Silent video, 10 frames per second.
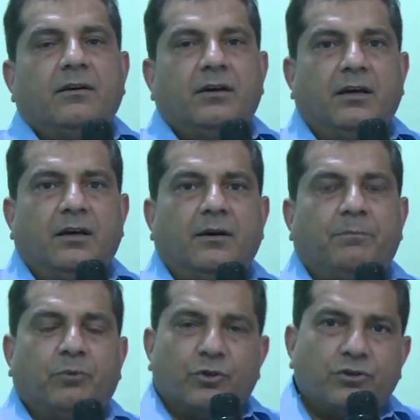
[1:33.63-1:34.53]

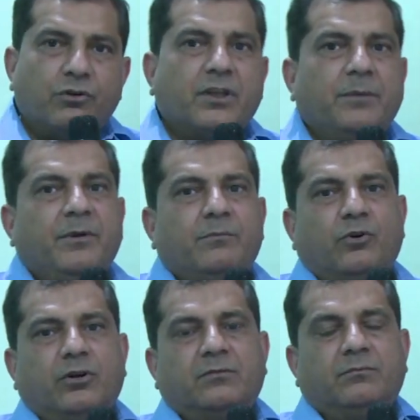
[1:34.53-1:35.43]
पुरुषों की भी
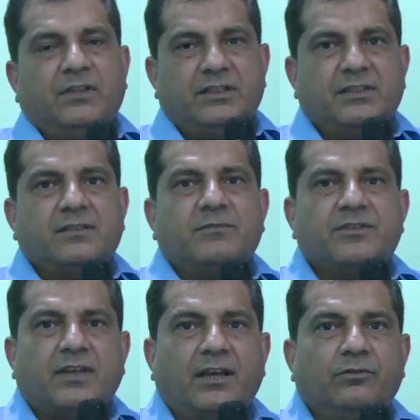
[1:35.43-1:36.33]
बहुत निजी
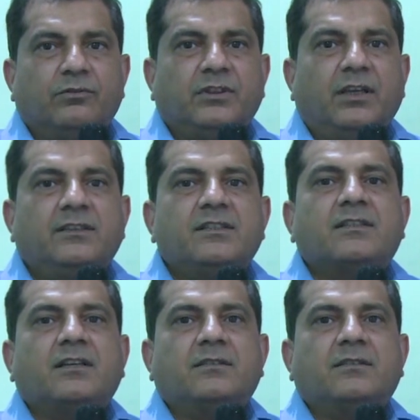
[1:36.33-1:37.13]
समस्याएं होती हैं जिसका